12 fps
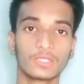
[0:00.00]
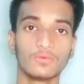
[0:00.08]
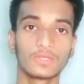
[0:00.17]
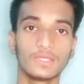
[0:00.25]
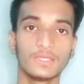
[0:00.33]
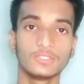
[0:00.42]

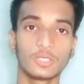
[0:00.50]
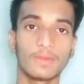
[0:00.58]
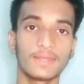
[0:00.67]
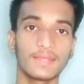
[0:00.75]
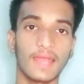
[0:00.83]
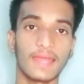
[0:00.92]
क्योंकि जो
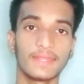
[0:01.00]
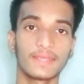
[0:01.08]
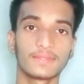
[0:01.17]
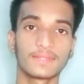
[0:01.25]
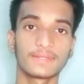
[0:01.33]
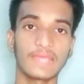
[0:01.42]
हमारे खाने
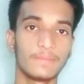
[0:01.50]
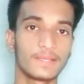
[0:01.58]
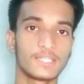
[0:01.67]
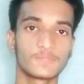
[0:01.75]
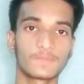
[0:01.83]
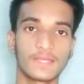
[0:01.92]
के अंदर
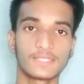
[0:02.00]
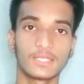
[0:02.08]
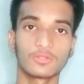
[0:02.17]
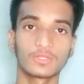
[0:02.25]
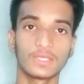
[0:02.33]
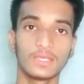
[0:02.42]
केमिकल्स
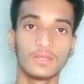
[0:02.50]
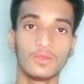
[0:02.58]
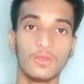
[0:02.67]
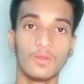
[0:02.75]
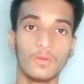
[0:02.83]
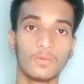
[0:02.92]
प्रेजेंट होते हैं
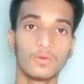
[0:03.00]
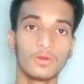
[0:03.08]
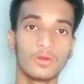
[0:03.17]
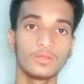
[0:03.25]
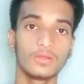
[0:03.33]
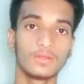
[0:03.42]
वो
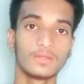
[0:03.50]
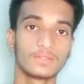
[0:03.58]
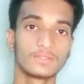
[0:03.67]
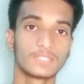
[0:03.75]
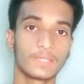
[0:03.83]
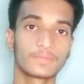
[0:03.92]

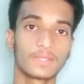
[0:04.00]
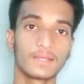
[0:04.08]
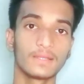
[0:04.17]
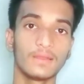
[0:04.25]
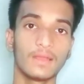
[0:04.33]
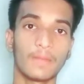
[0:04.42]
जब
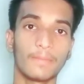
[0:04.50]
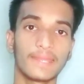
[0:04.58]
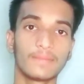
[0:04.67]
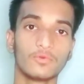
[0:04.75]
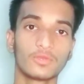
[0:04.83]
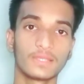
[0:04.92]
तक
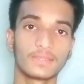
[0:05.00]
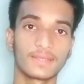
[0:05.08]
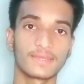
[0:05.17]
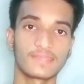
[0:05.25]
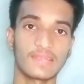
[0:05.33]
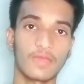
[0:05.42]
हमारे मुंह के
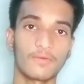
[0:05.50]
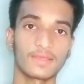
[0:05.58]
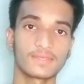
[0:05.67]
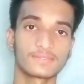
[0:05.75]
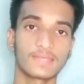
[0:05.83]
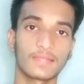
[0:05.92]
अंदर के सलावा
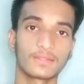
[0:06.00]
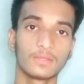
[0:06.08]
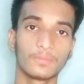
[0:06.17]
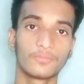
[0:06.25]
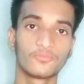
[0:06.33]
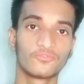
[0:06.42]
के साथ
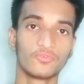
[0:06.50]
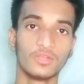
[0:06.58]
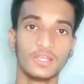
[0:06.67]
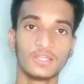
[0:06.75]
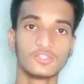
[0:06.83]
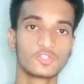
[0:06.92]

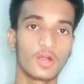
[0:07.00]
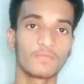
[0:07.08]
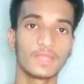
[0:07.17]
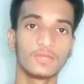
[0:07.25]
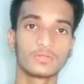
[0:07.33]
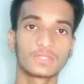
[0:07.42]
फुल्ली
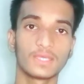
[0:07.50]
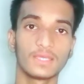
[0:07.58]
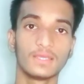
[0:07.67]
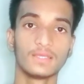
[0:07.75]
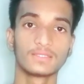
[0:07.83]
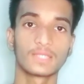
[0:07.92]
डिजोल्व नहीं होते
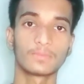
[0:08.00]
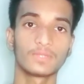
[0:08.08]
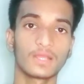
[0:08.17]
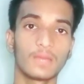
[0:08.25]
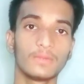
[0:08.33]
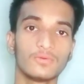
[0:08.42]
तब
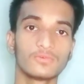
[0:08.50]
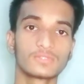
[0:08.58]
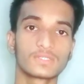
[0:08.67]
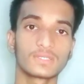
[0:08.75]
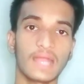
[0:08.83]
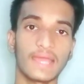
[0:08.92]
तक हमें
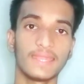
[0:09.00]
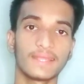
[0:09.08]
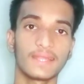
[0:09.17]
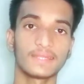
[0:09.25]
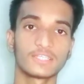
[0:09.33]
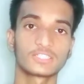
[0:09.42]
उस खाने
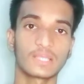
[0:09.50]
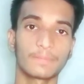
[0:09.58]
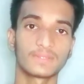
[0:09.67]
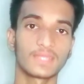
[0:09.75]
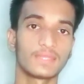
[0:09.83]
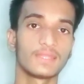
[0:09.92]
का टेस्ट का
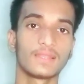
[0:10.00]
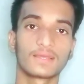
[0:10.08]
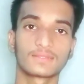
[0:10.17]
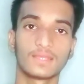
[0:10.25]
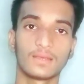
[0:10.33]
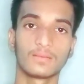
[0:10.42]
पता नहीं
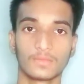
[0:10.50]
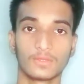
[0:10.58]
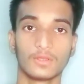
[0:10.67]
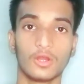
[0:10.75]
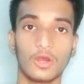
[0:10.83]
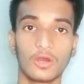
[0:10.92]
लगता
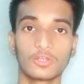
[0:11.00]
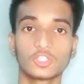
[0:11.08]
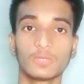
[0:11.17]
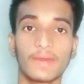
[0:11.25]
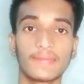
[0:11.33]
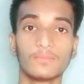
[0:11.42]
और
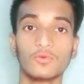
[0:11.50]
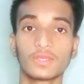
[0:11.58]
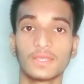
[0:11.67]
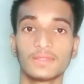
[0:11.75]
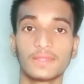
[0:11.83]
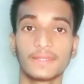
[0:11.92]
जो हमारे मुंह
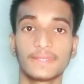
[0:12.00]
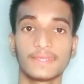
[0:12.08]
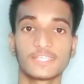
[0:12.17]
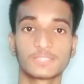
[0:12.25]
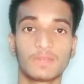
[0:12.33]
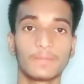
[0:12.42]
के अंदर
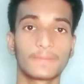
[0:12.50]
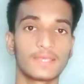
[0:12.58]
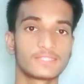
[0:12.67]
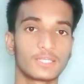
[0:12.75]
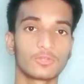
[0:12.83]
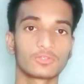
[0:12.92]
टेस्ट बड़
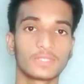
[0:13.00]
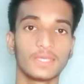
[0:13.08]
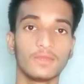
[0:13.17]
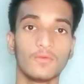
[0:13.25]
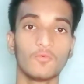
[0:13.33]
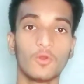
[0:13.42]
प्रेजेंट होते
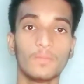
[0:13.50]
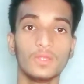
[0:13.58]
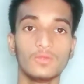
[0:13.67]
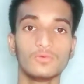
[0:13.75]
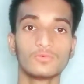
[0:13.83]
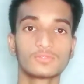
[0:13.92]
हैं वो
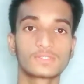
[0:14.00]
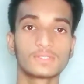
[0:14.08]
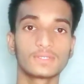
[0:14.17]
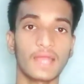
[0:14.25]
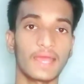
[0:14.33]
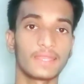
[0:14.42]
भी उस
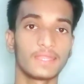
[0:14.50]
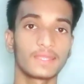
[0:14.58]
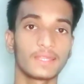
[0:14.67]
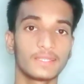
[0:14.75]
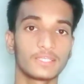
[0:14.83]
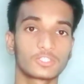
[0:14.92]
खाने
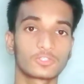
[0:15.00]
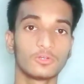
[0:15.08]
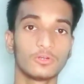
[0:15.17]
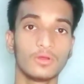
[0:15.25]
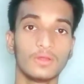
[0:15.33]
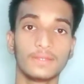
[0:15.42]
के टेस्ट
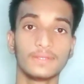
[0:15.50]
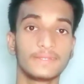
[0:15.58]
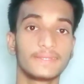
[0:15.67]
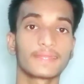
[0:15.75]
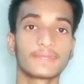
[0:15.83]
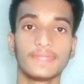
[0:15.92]
को
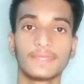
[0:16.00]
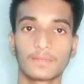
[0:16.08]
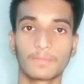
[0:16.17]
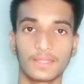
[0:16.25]
डिटेक्ट नहीं कर